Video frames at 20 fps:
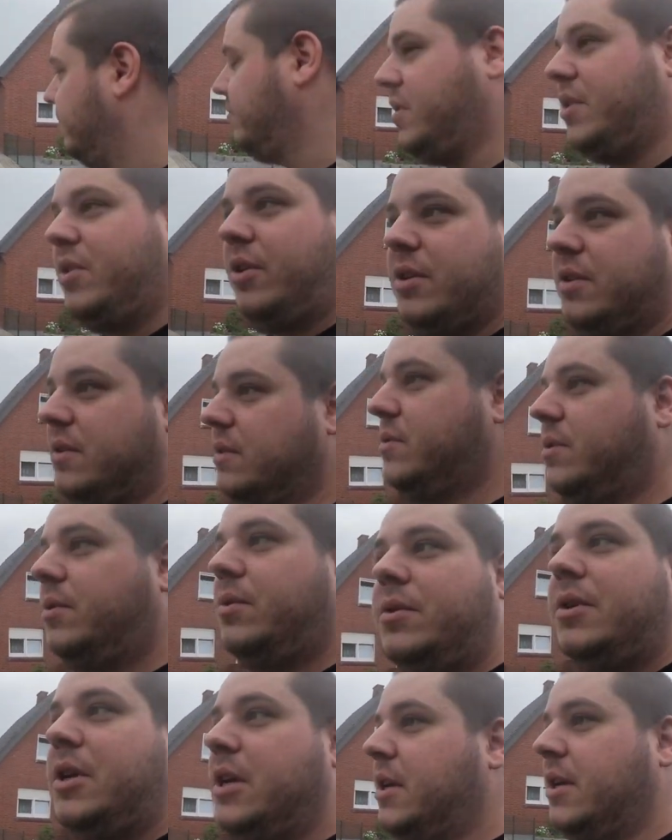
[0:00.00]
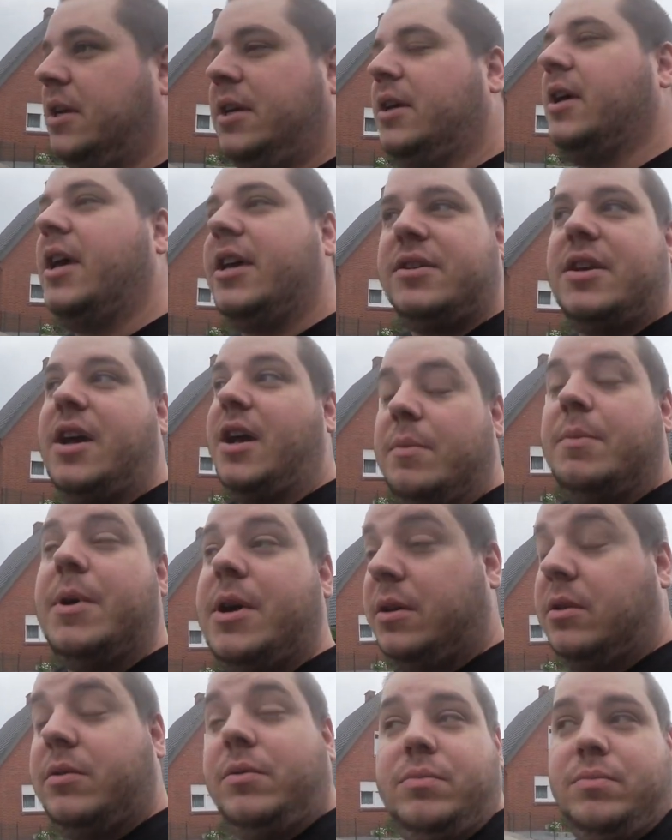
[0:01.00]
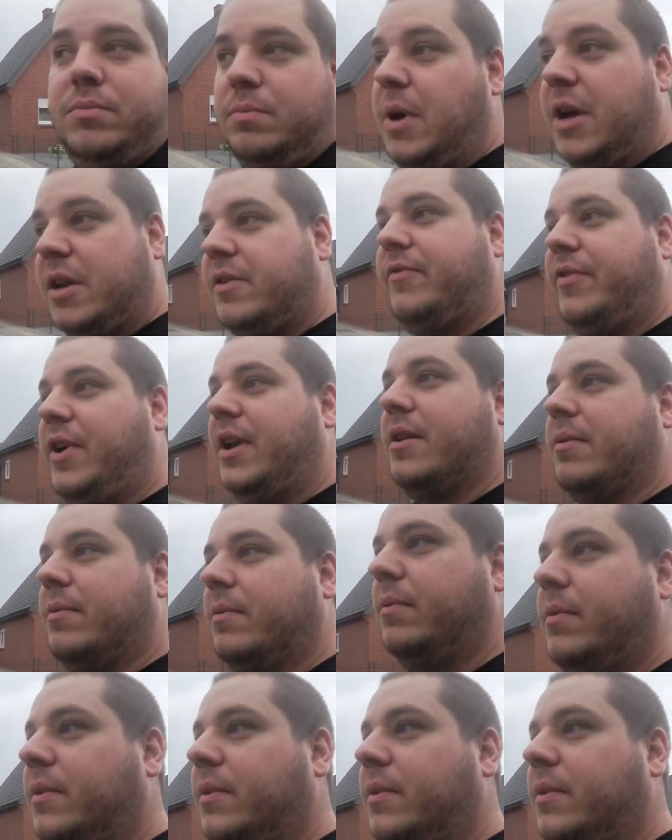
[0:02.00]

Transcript: Die Leute so, echt geil, macht, macht Fun.